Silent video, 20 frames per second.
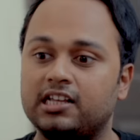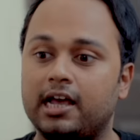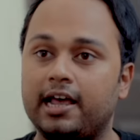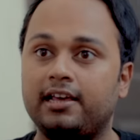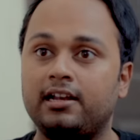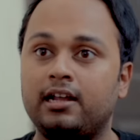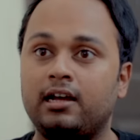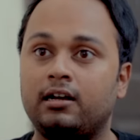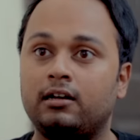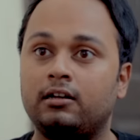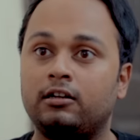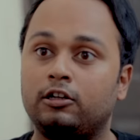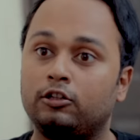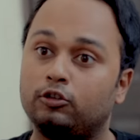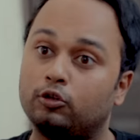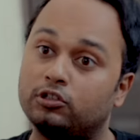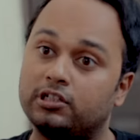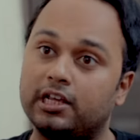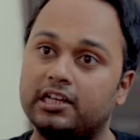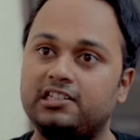आज आए ना
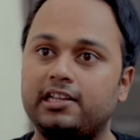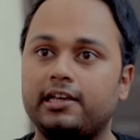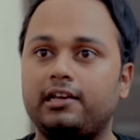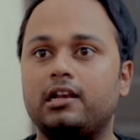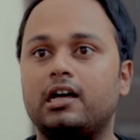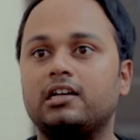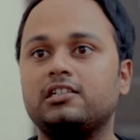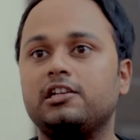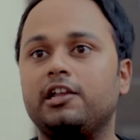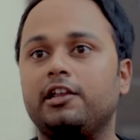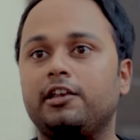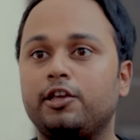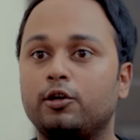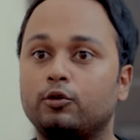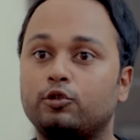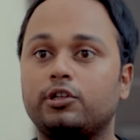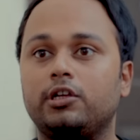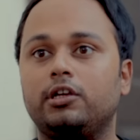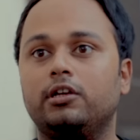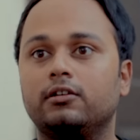तो सही से क्लास लेनी है
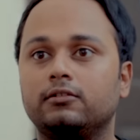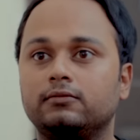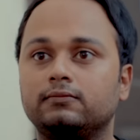उसकी